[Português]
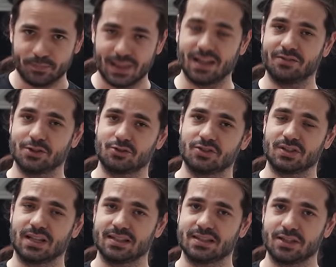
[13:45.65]
na
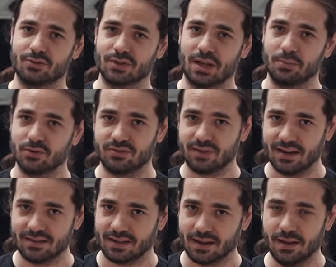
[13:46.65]
viscosidade
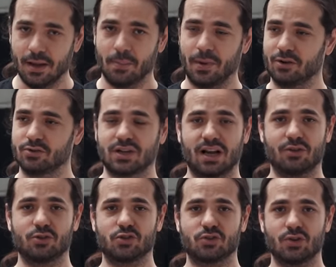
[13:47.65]
5W30, para os
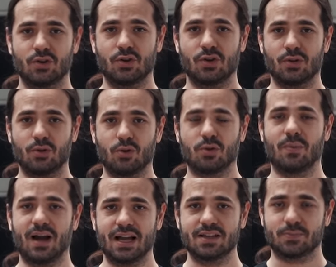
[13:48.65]
carros
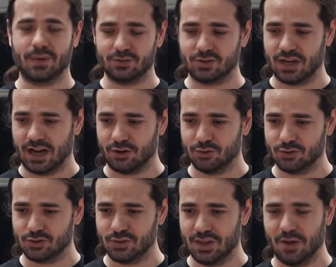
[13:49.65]
normais, para os
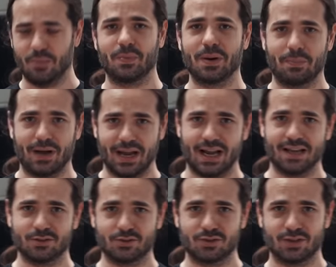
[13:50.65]
carros não
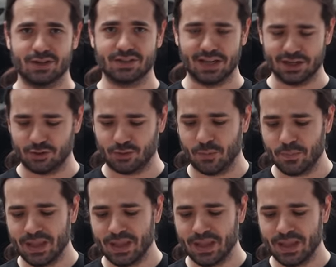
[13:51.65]
preparados, certo?